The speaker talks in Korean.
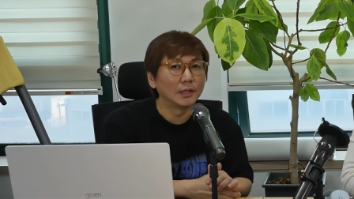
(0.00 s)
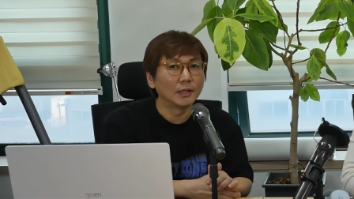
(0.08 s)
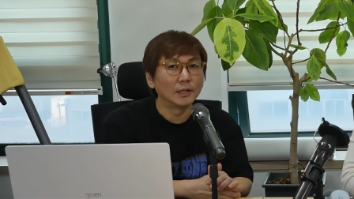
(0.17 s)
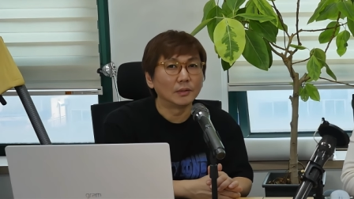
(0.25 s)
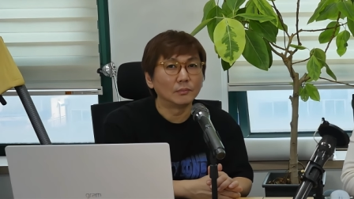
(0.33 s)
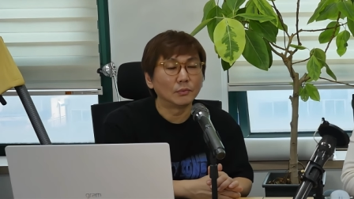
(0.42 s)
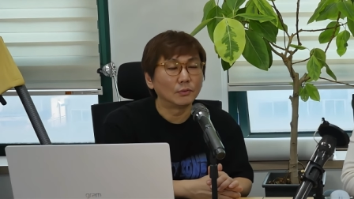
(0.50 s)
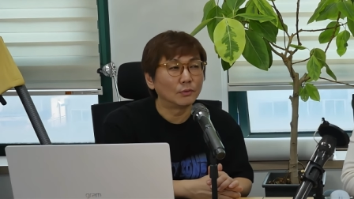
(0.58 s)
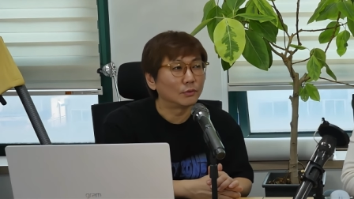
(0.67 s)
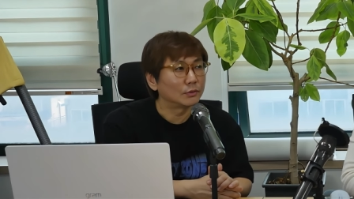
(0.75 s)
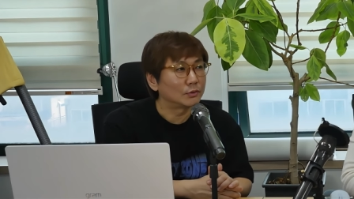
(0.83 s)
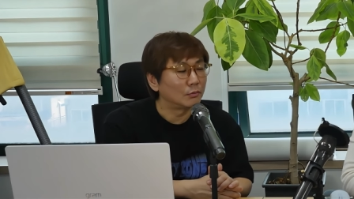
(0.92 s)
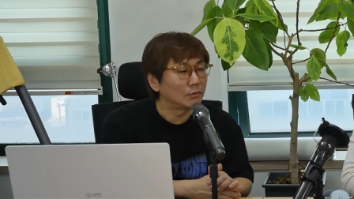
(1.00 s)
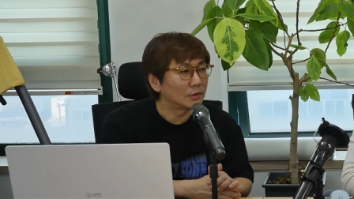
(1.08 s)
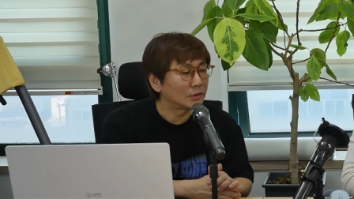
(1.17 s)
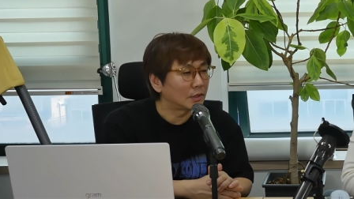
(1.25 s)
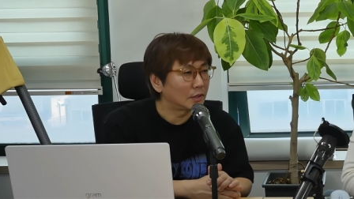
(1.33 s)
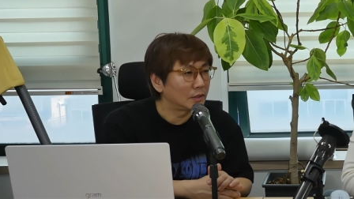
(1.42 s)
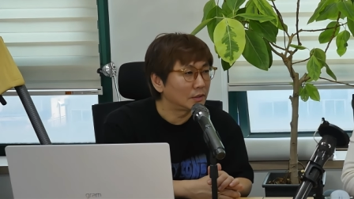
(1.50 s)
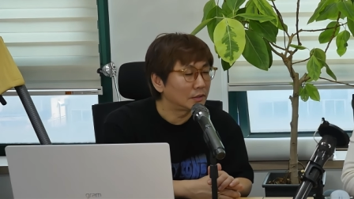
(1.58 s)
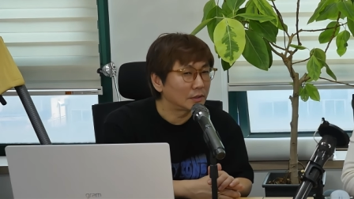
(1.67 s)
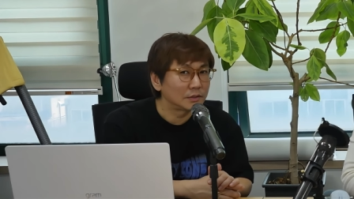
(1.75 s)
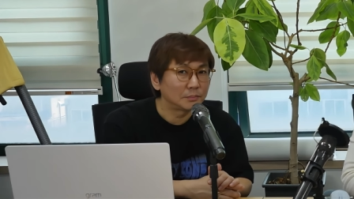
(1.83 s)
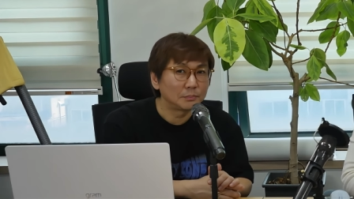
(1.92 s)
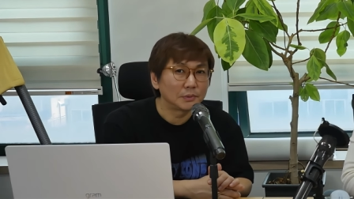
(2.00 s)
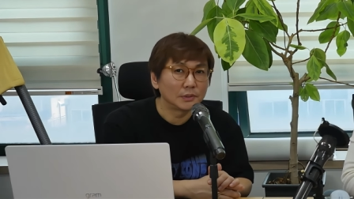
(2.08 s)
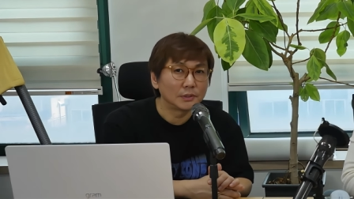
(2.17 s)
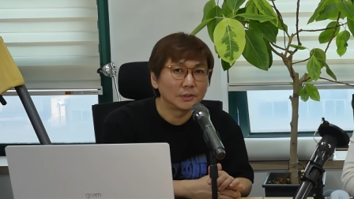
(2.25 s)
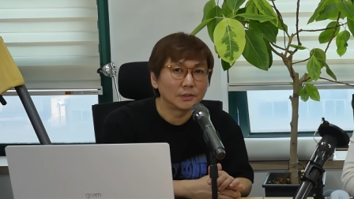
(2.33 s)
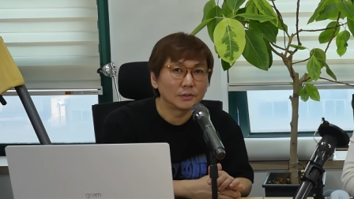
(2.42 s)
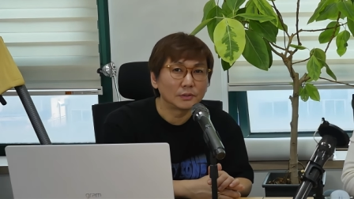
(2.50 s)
뭐 너무나 잘 알다시피